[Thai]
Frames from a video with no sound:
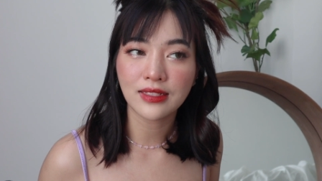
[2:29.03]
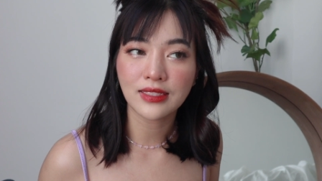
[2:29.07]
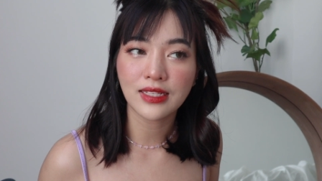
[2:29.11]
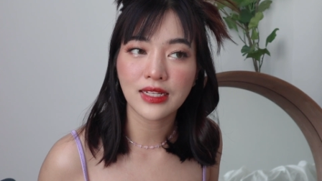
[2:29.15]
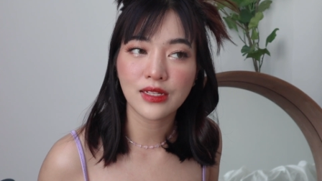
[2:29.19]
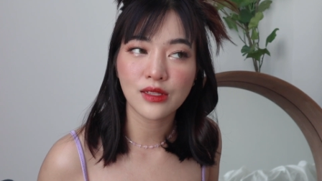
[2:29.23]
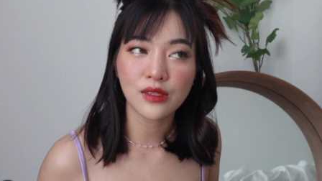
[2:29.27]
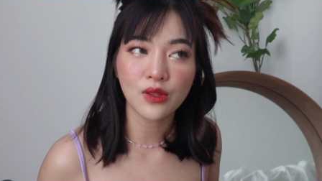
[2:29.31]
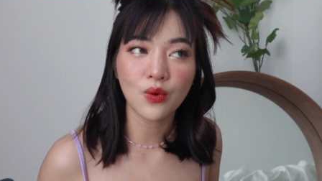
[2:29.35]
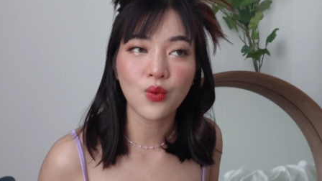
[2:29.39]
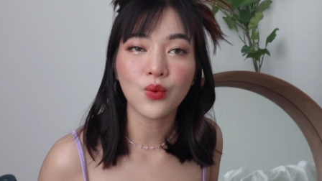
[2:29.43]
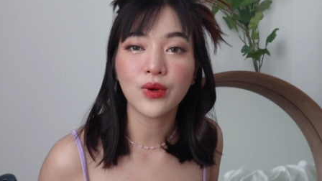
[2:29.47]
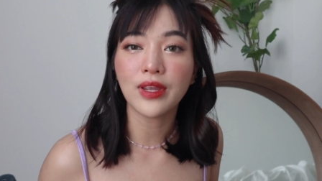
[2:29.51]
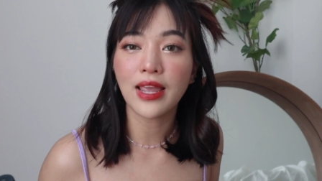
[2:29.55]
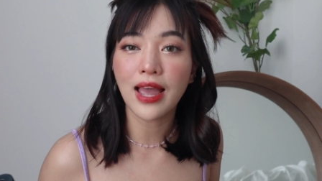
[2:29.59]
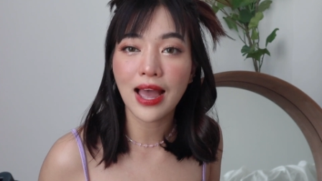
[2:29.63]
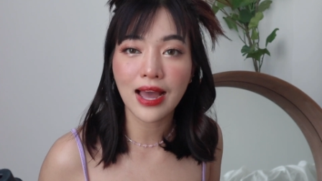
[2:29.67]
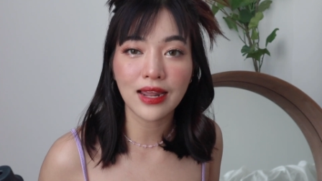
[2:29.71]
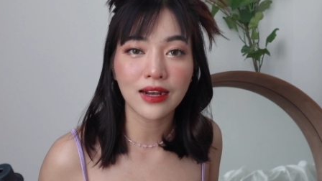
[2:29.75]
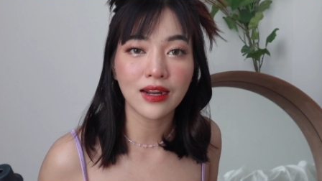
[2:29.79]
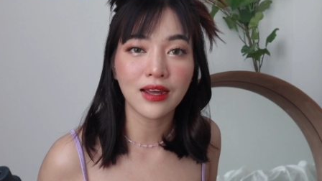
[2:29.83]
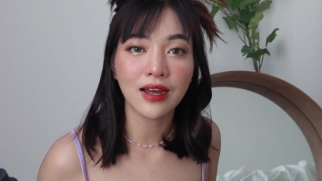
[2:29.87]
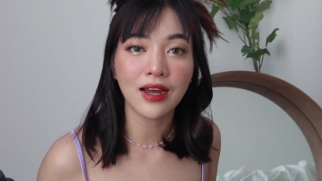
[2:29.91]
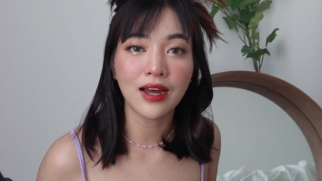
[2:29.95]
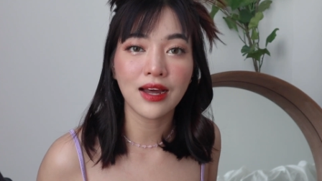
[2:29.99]
จัดทรงยา
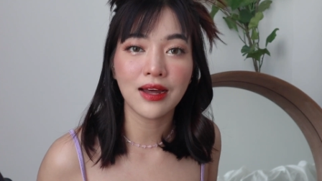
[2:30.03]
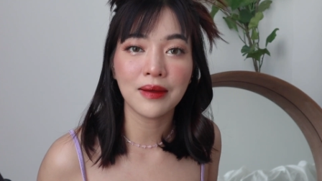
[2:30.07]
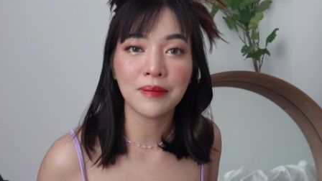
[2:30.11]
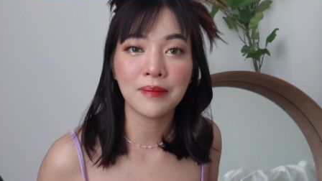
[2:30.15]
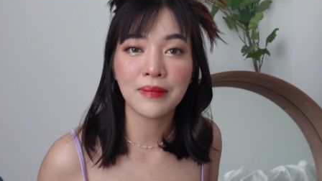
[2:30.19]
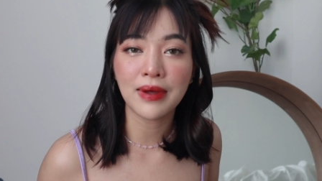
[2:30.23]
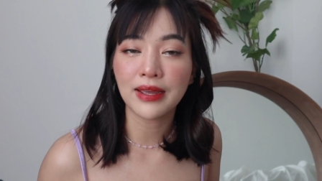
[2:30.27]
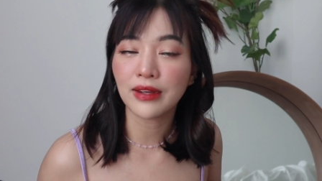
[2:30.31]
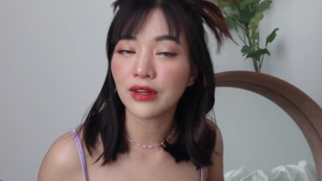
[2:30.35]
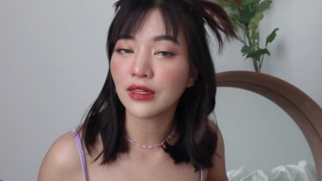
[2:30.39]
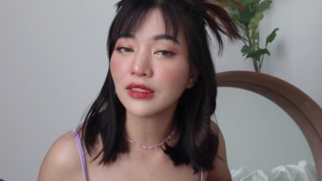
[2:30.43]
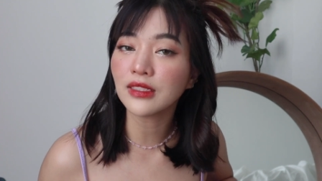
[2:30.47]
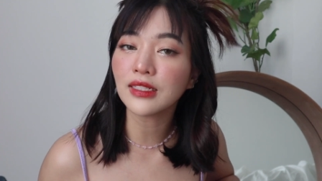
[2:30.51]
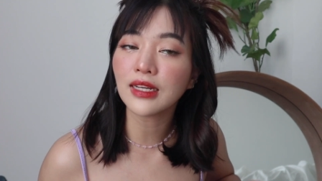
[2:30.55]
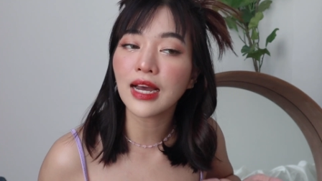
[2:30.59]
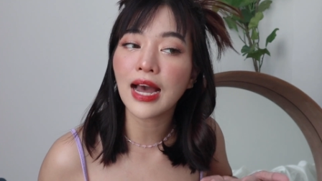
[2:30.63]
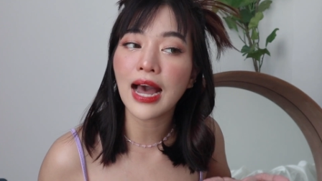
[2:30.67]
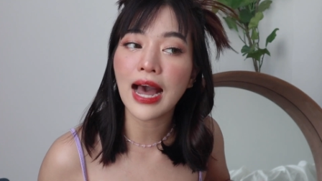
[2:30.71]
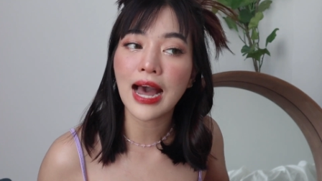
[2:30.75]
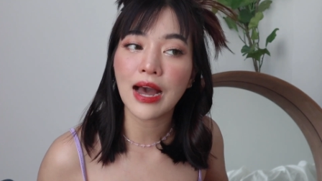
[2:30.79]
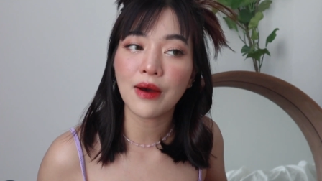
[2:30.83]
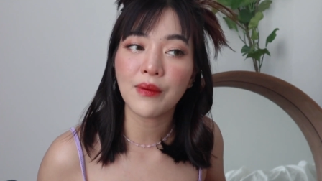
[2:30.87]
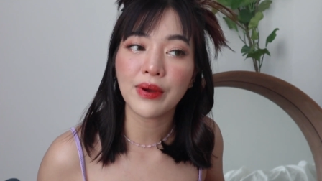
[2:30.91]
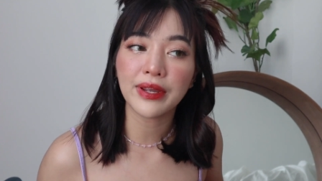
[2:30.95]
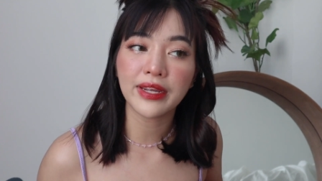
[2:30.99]
กนะคะหมายก็จะ
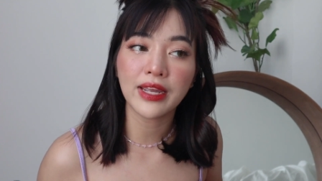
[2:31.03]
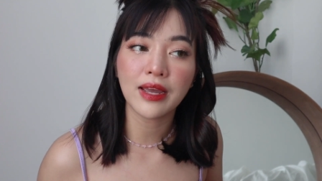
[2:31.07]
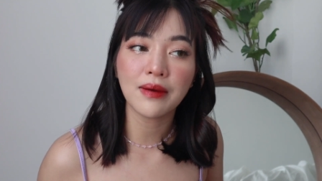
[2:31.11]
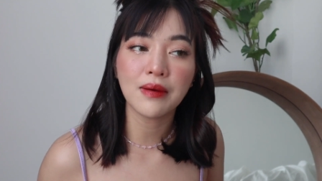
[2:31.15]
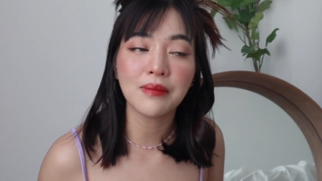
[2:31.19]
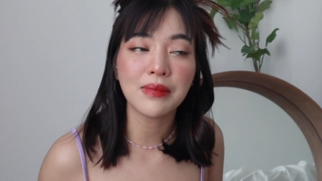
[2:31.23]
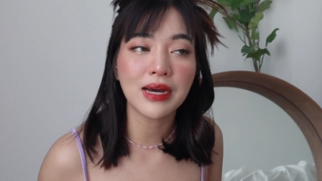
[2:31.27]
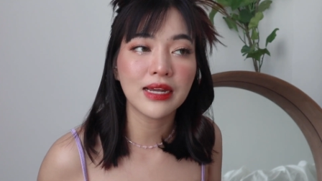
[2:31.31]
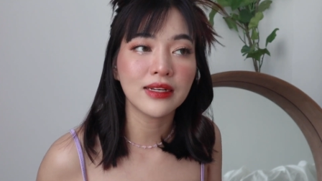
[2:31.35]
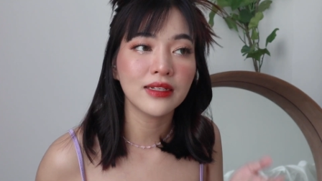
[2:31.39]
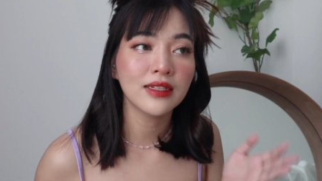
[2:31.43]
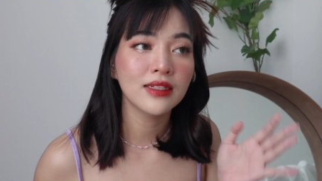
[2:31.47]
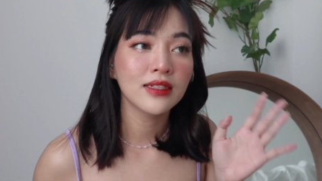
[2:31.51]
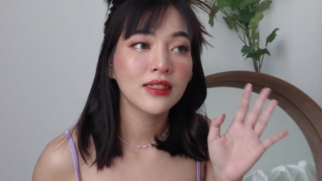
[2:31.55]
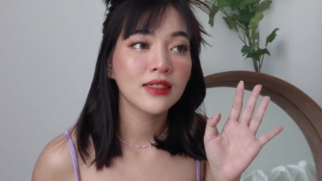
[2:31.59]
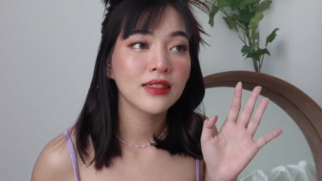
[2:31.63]
ค้างไว้แค่ประมาณ